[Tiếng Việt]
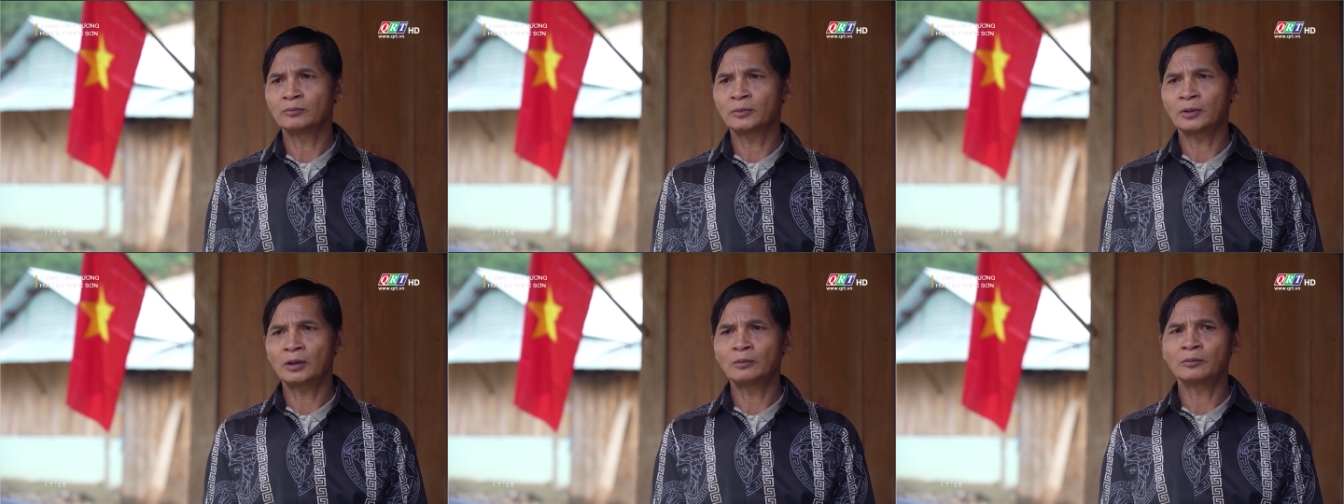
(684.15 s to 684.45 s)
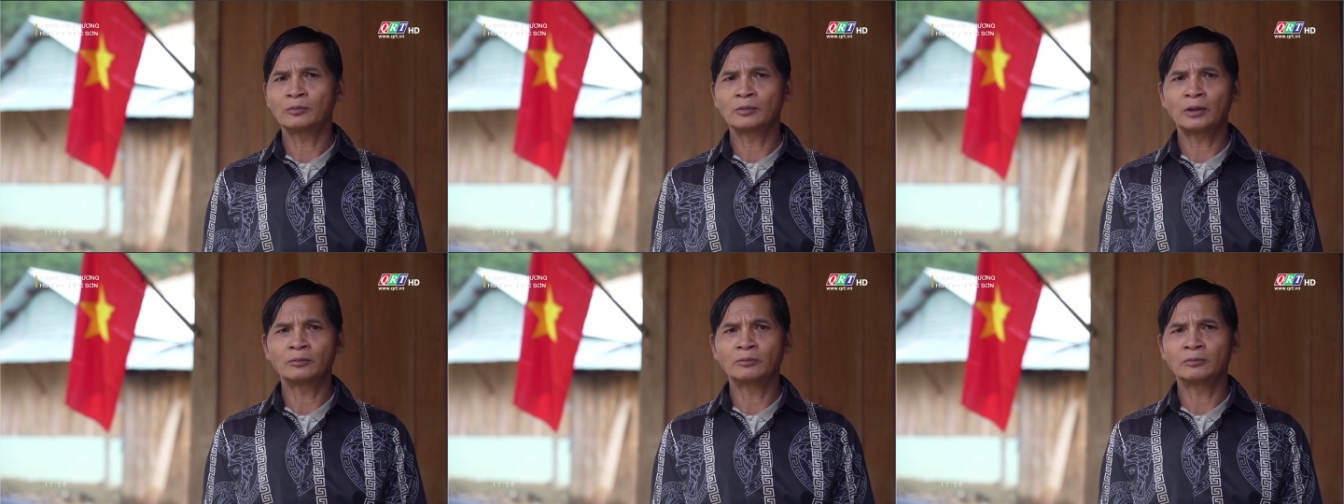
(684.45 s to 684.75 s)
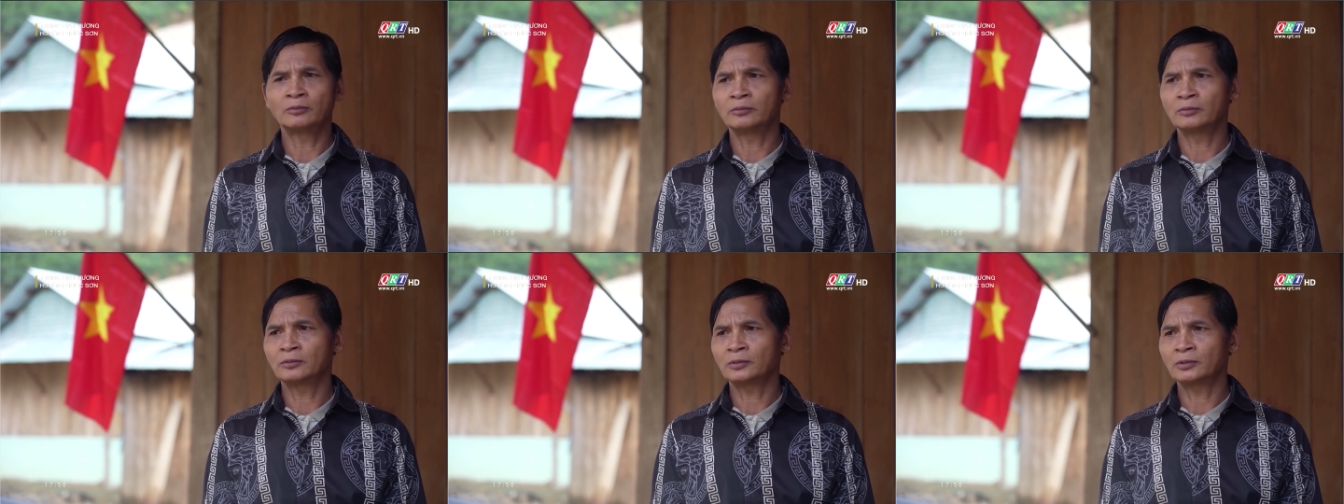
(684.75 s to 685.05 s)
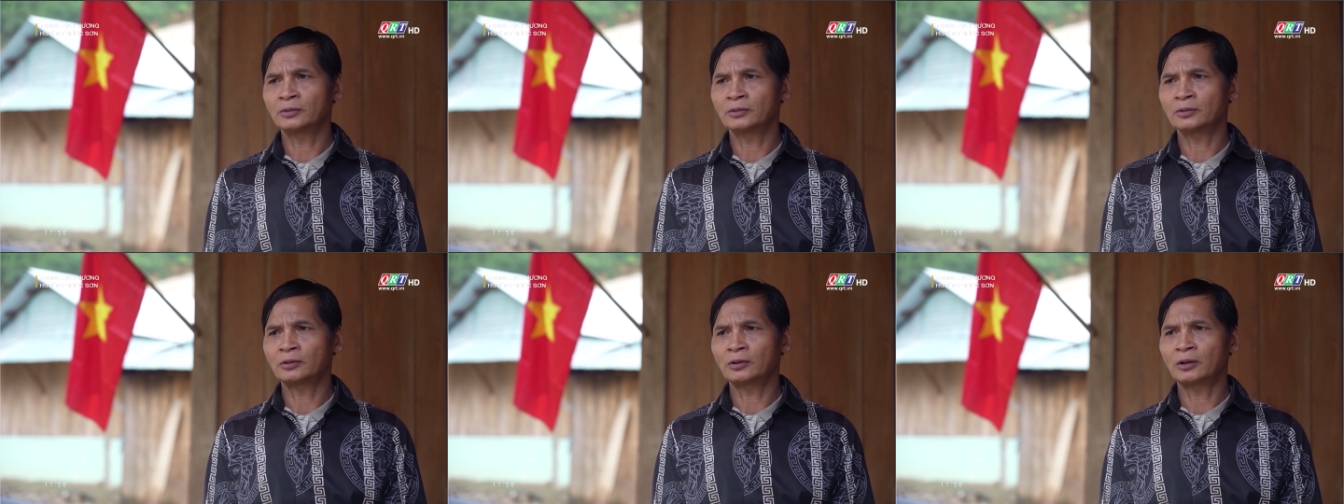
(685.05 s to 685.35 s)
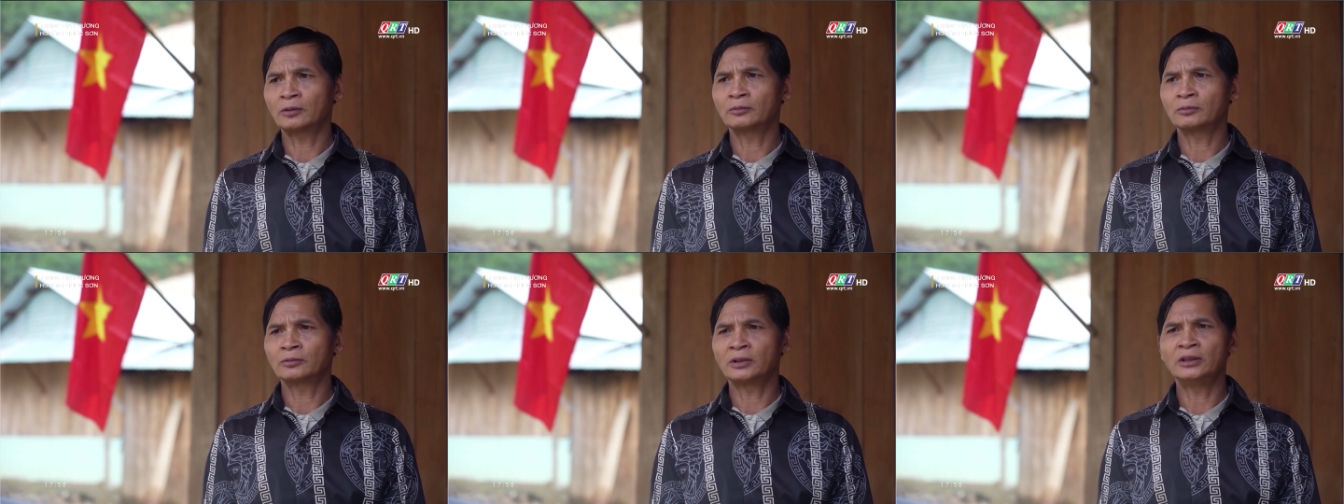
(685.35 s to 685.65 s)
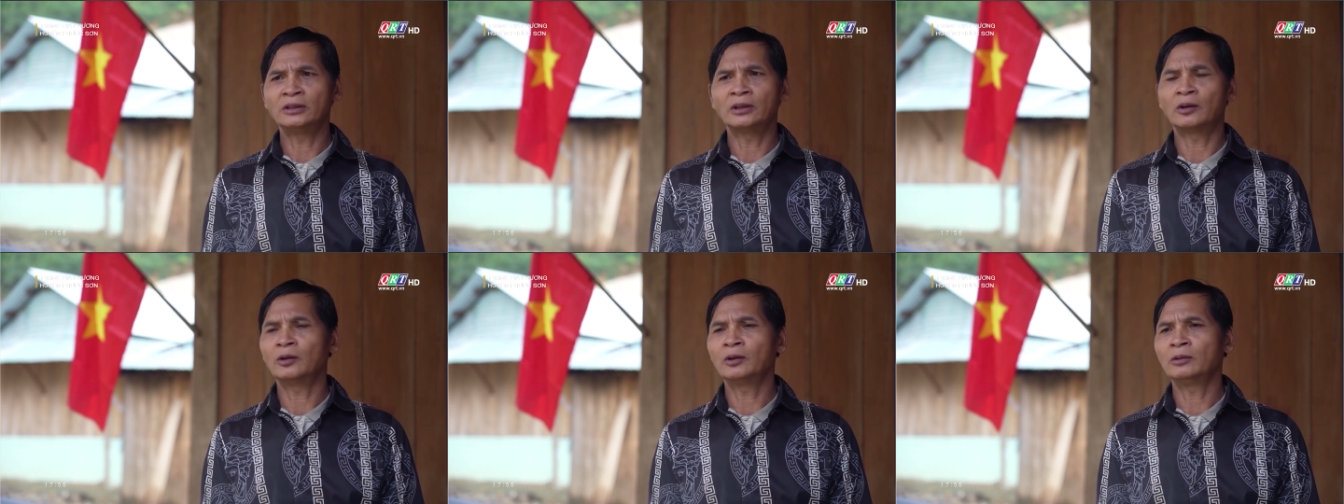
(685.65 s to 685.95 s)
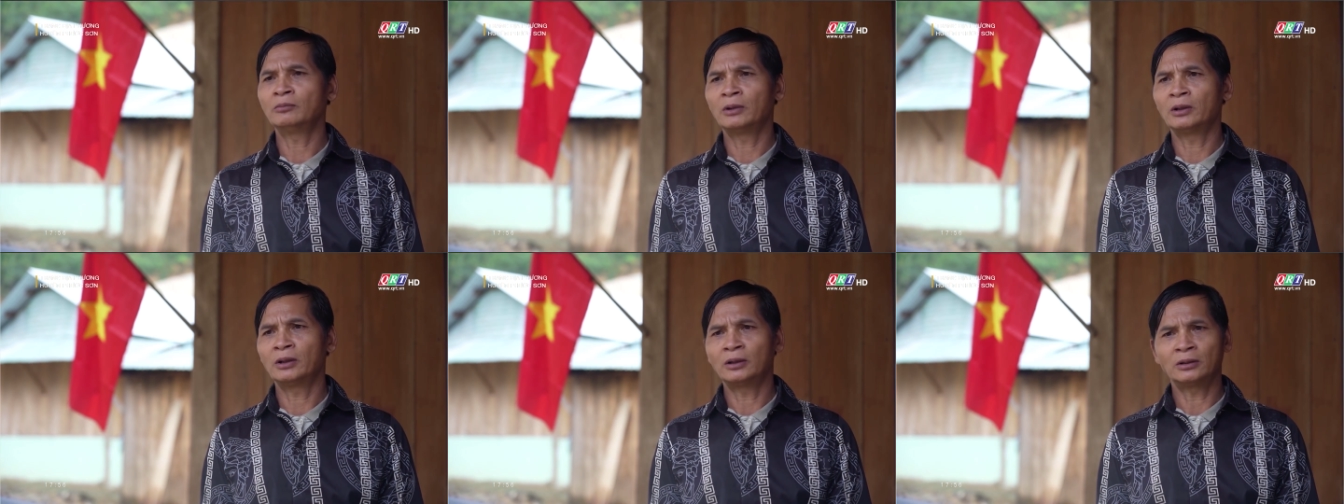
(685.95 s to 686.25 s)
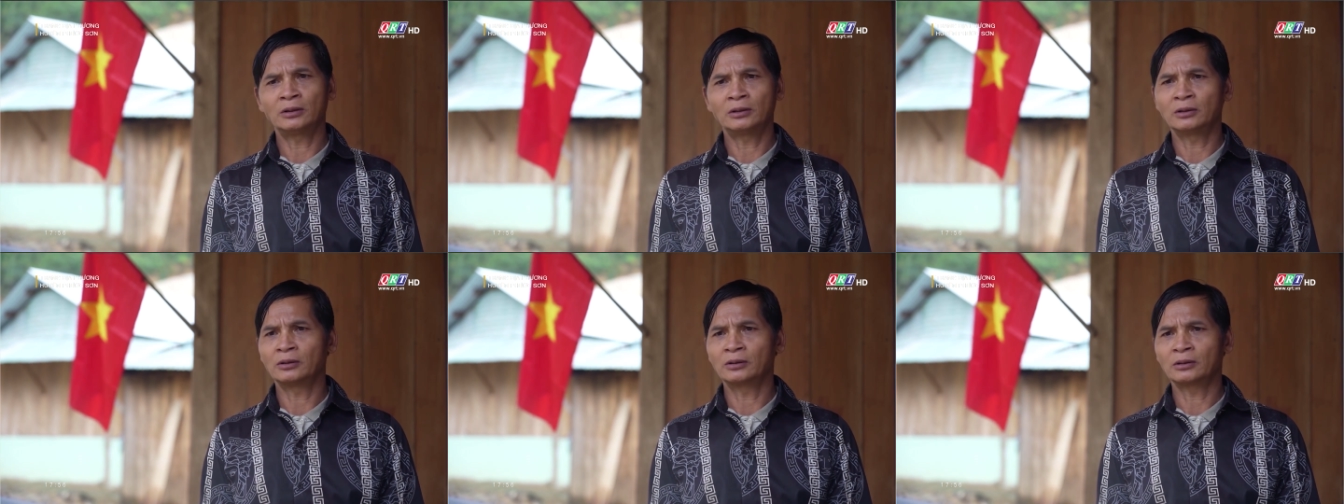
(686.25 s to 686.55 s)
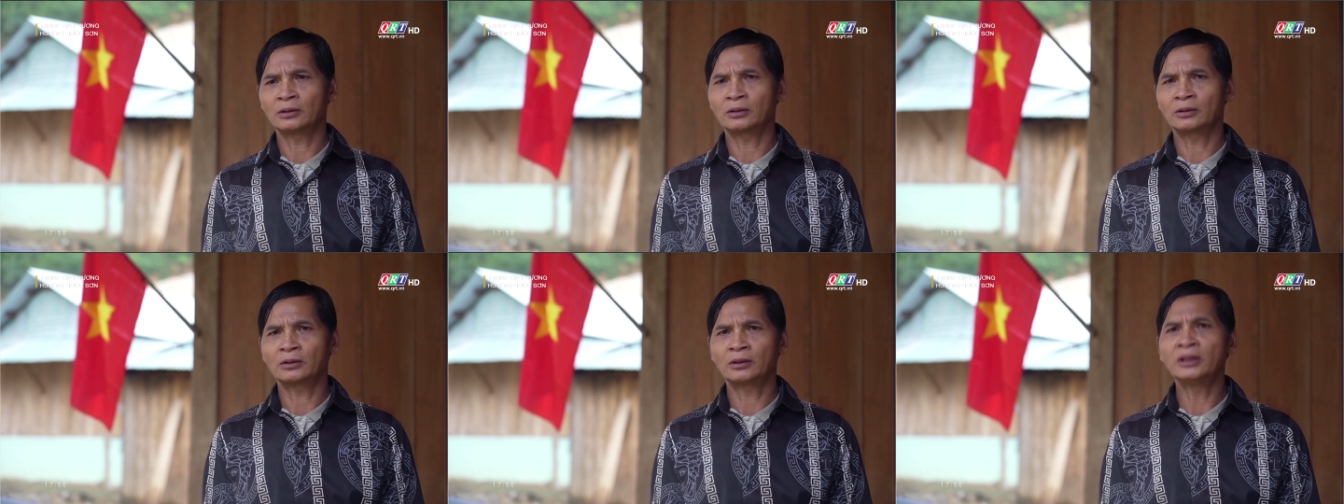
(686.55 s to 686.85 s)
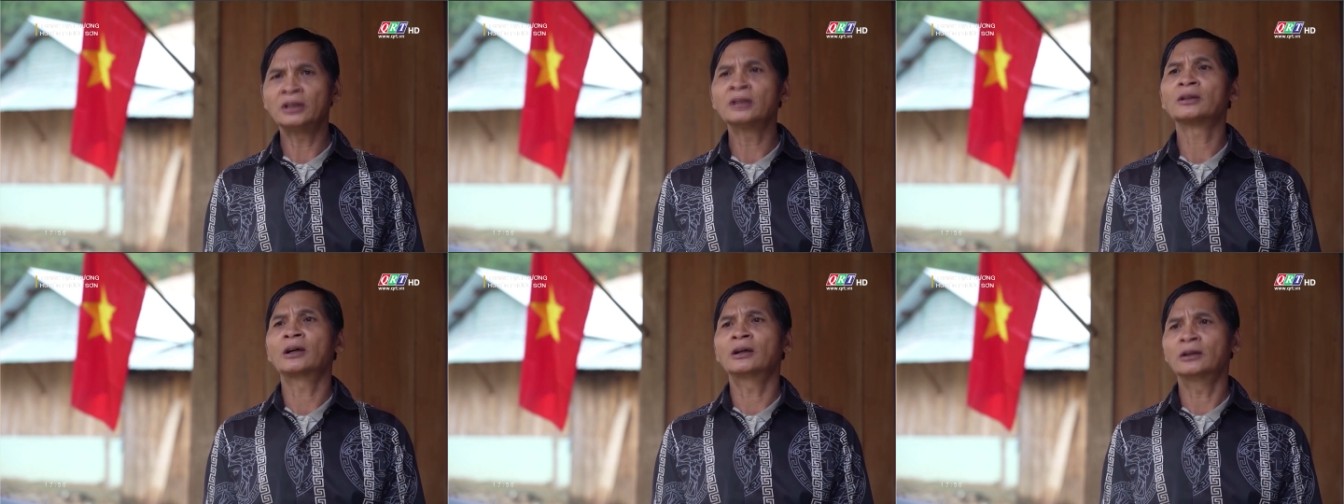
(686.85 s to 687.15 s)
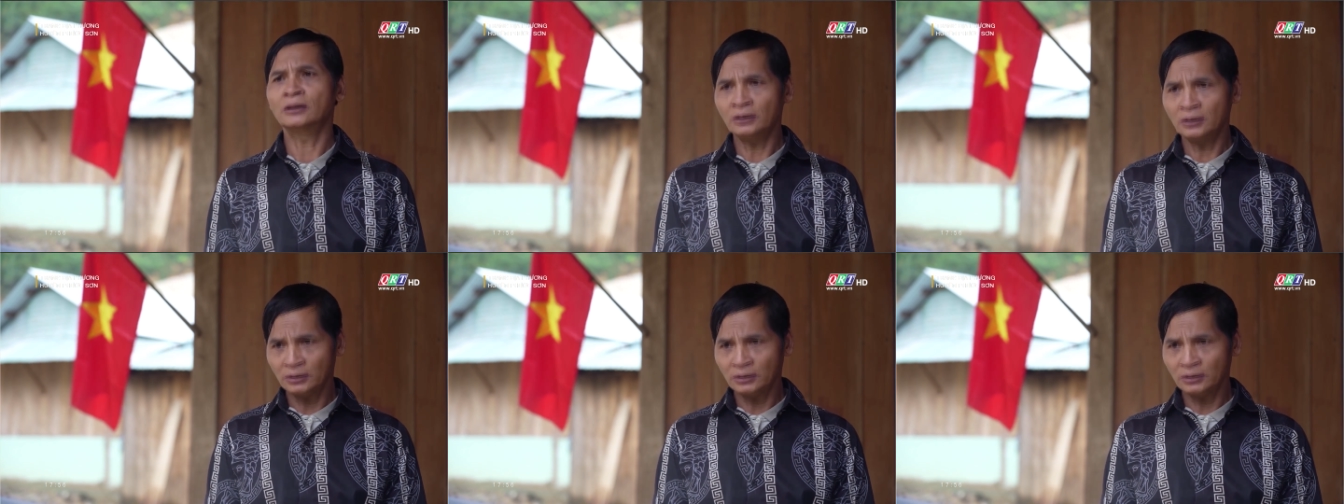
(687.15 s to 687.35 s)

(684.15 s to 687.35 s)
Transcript: không đến nỗi mà kiêng cử.